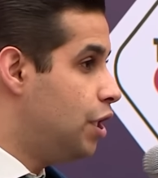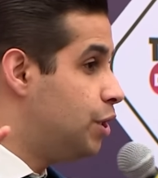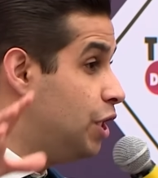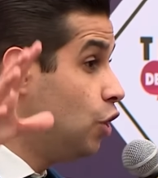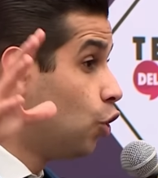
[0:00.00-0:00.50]

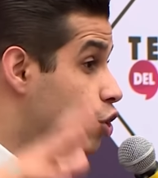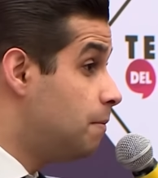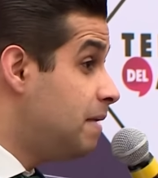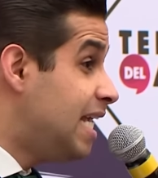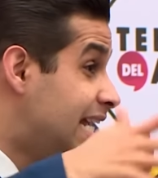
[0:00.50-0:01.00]
Dios
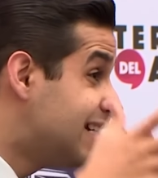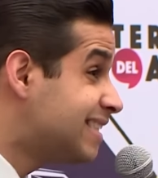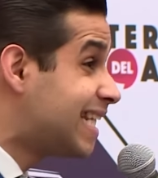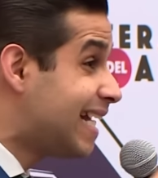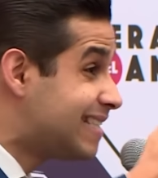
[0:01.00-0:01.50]

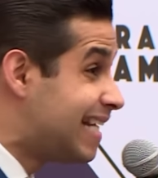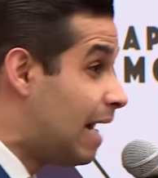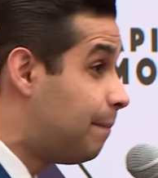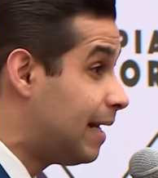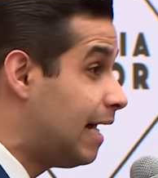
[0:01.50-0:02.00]
mientras
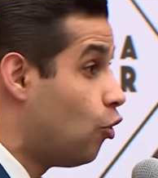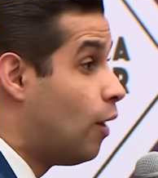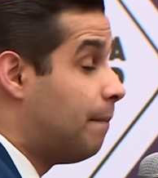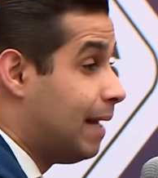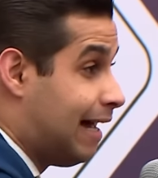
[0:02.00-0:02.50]
habla
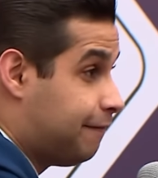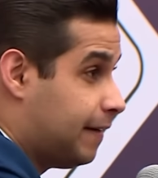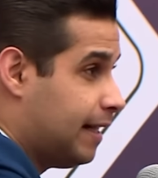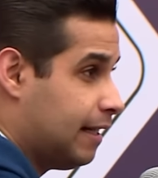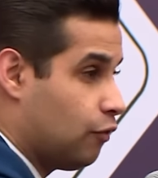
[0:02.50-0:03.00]
o
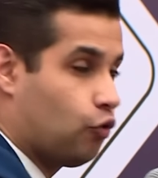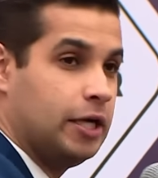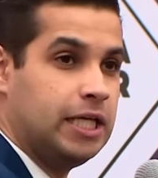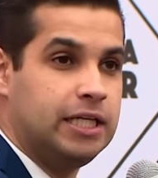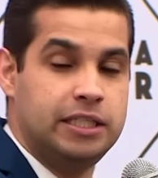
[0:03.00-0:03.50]
hablaba
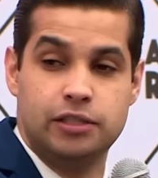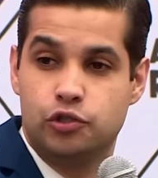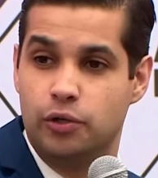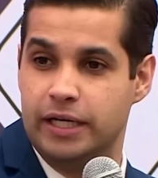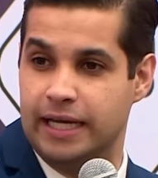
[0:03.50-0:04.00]
en el
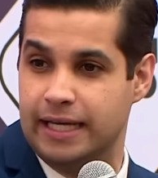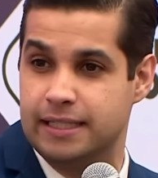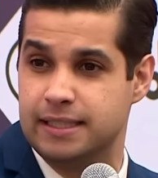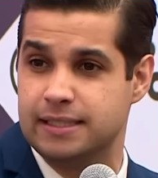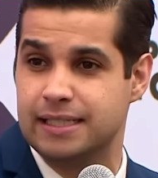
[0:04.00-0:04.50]
inicio, en
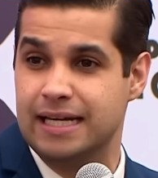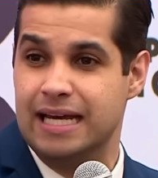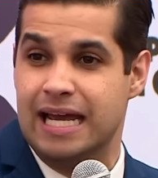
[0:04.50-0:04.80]
Génesis,